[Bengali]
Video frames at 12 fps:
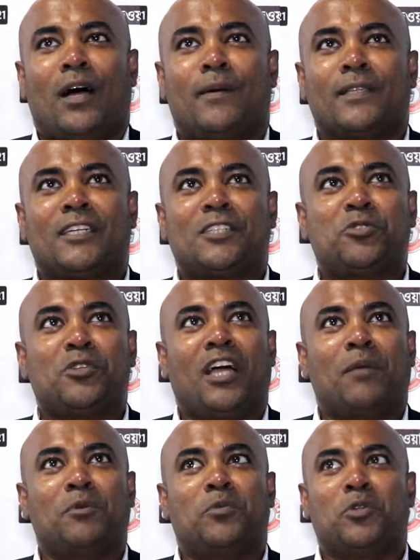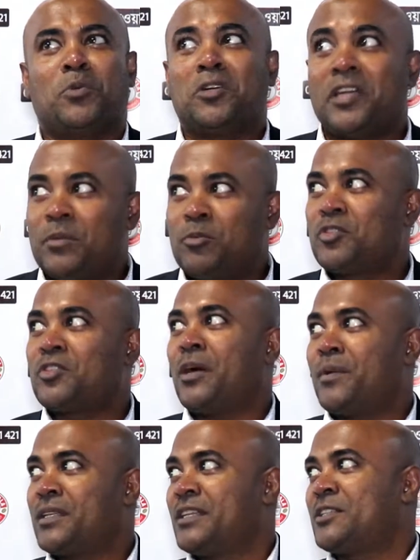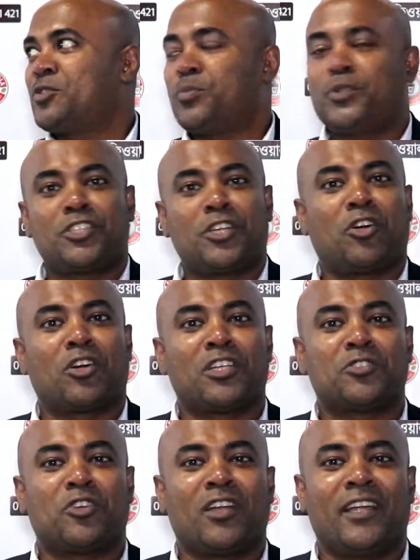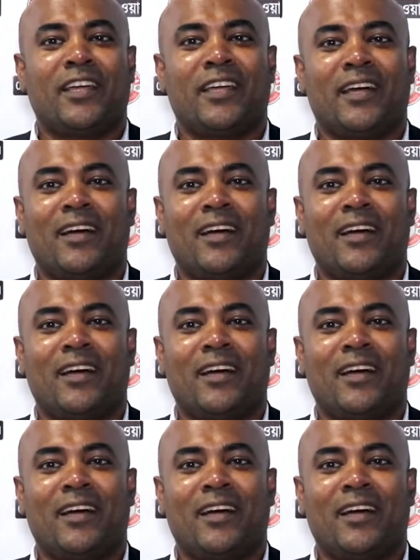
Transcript: আমাদের আসলে আমি বলবো এই মুহূর্তে আমাদের চব্বিশটা ঘন্টা চলে